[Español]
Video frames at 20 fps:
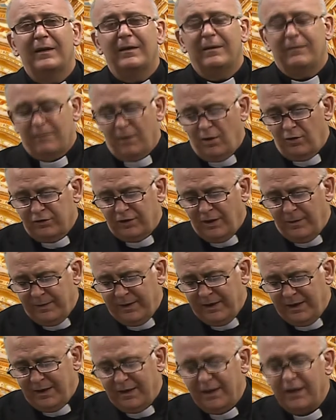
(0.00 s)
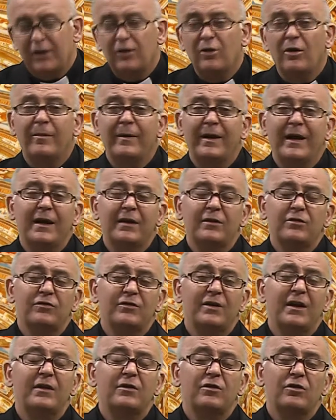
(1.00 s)
Vamos a pedirle a estos
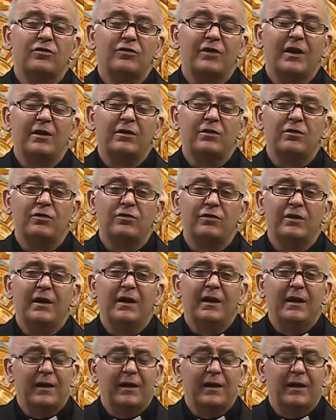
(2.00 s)
beatos, a estos santos,